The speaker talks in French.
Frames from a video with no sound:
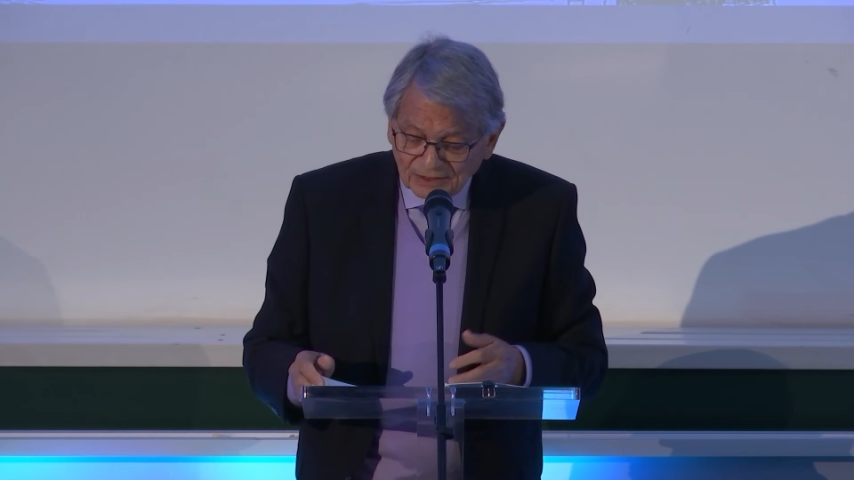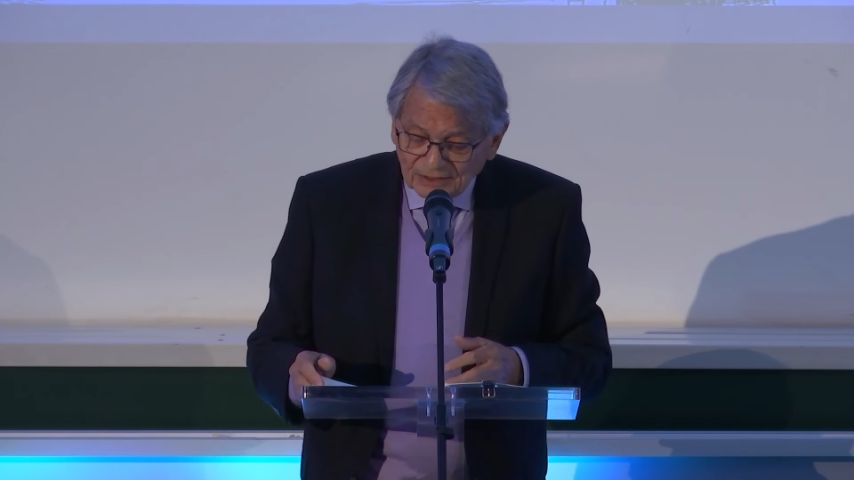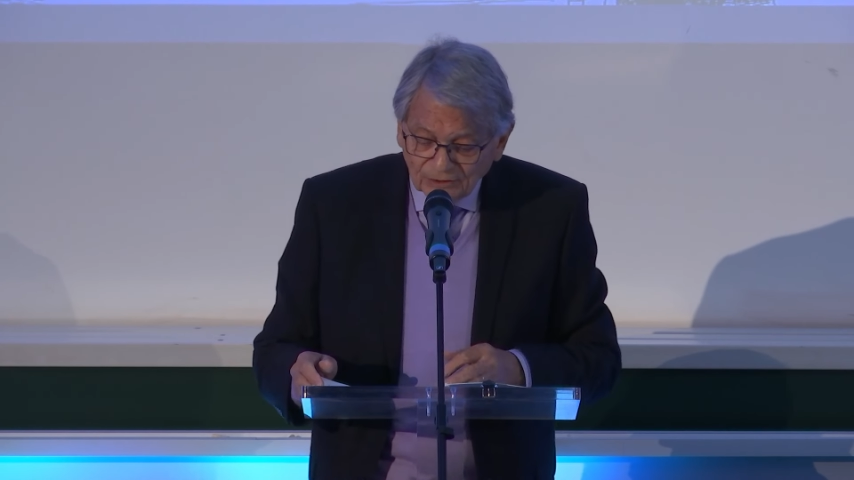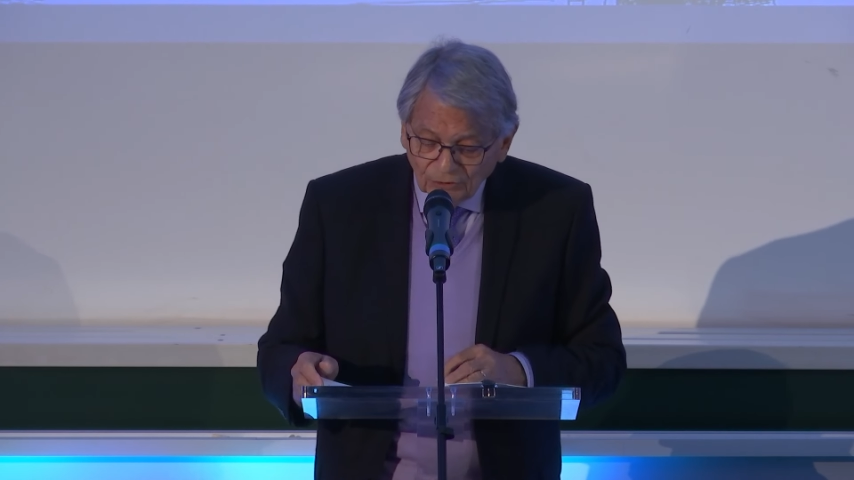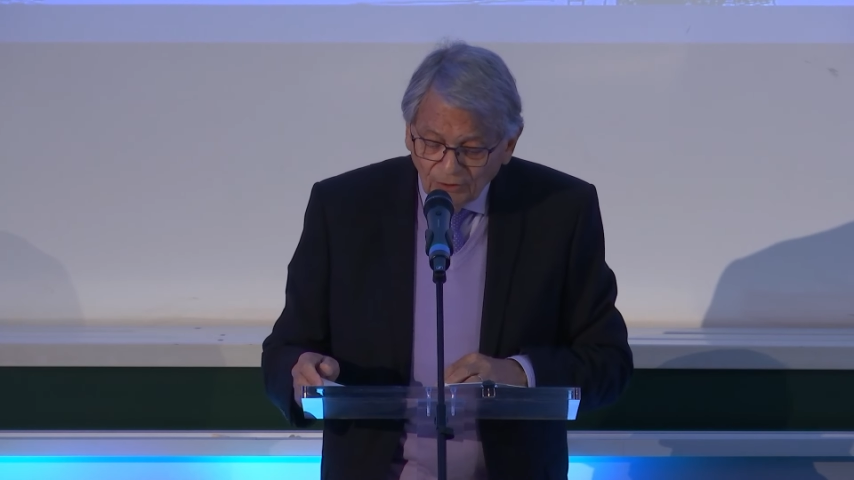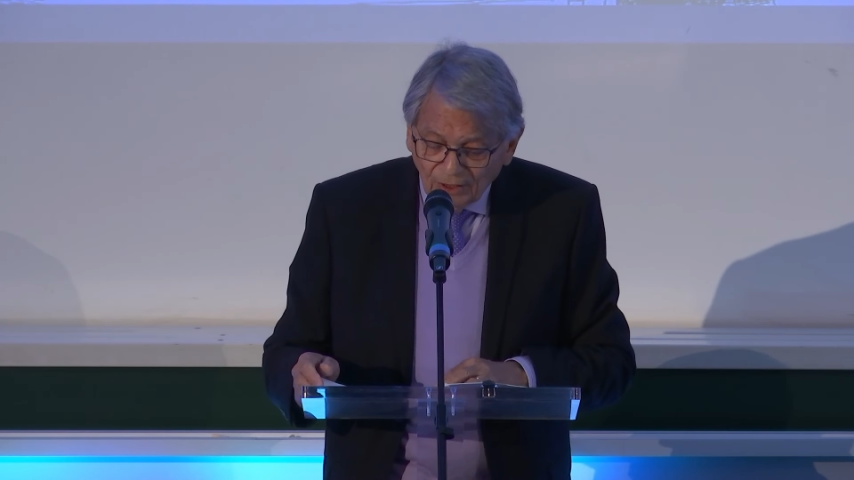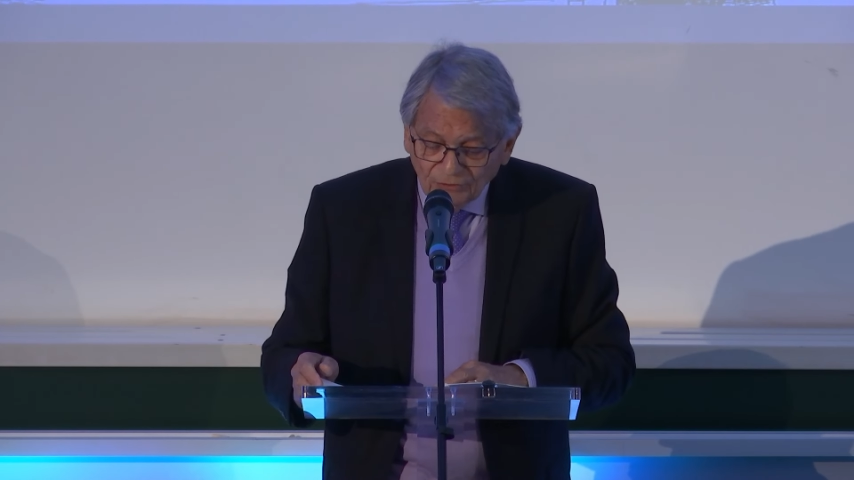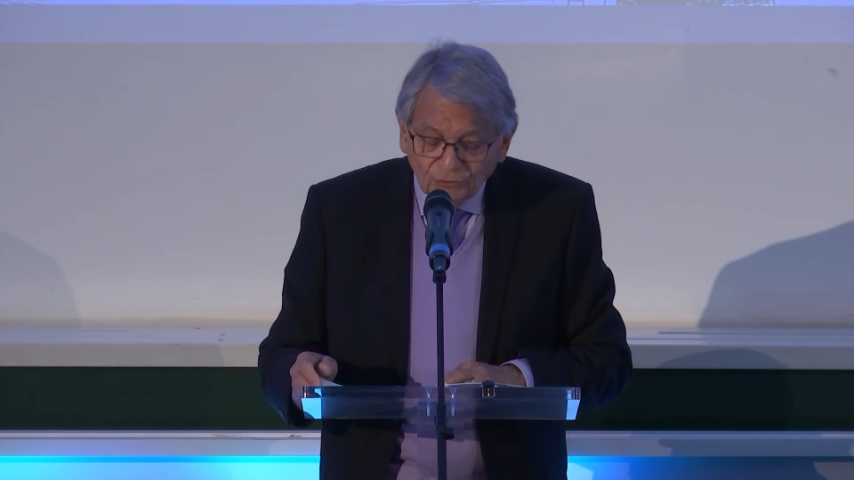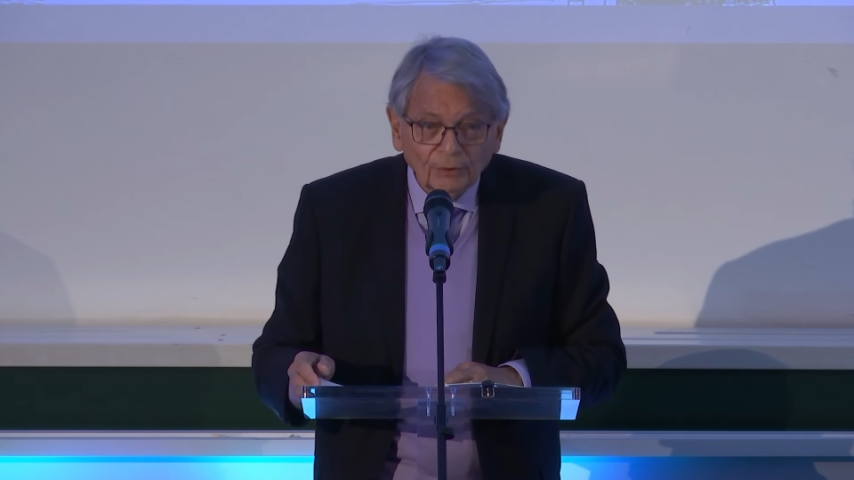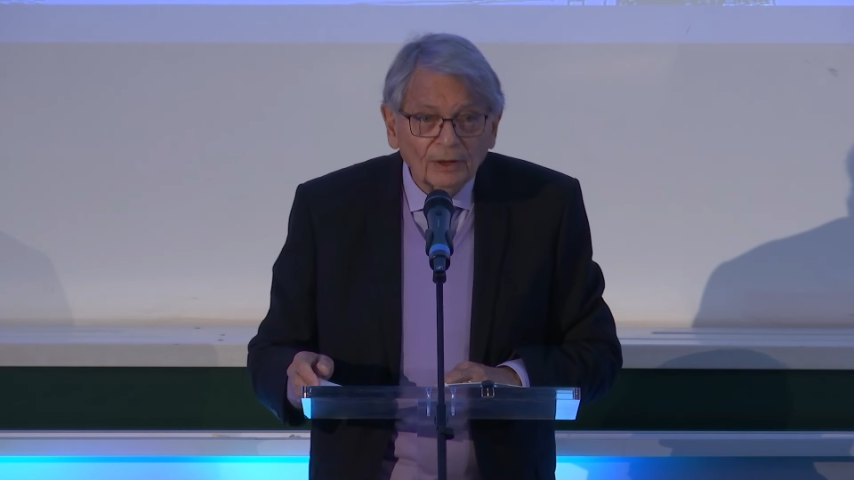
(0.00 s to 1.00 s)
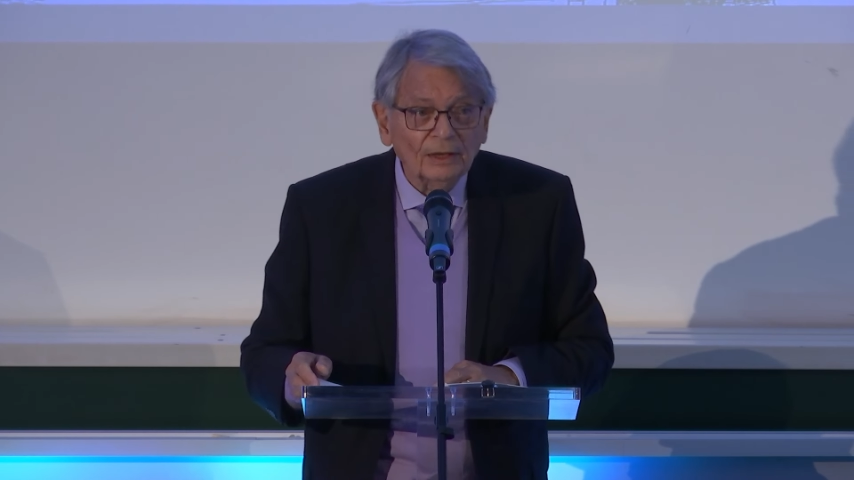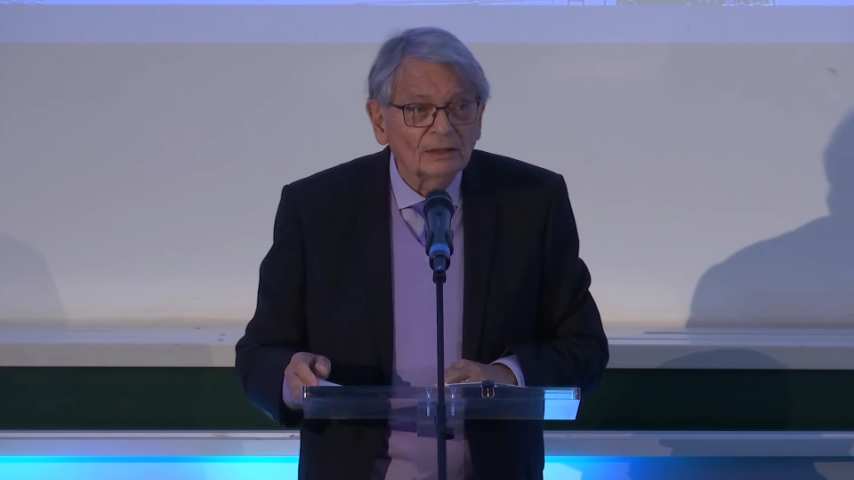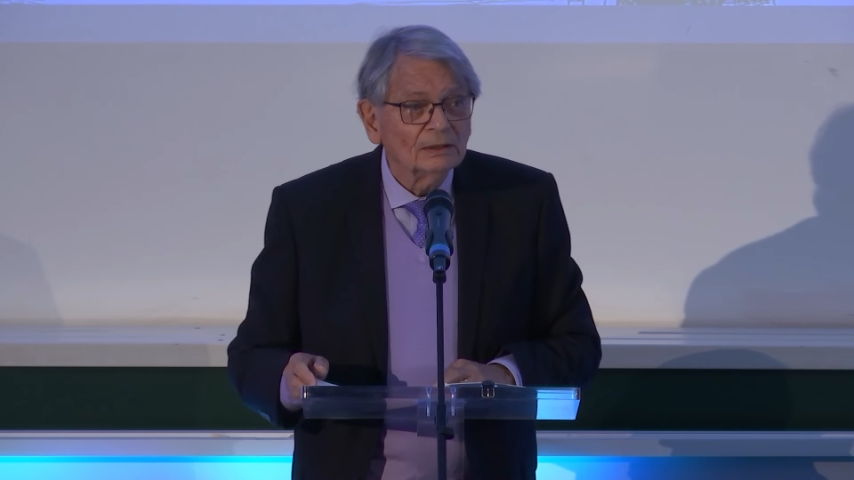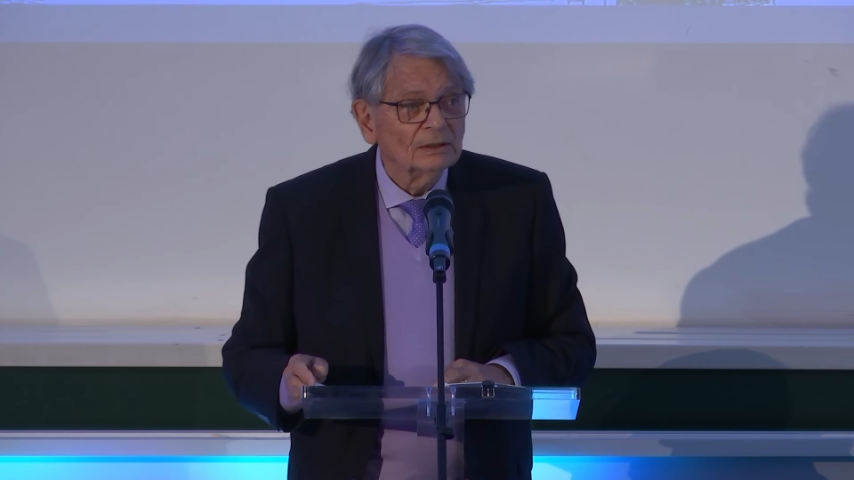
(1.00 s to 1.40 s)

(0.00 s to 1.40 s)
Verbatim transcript: d'être rassuré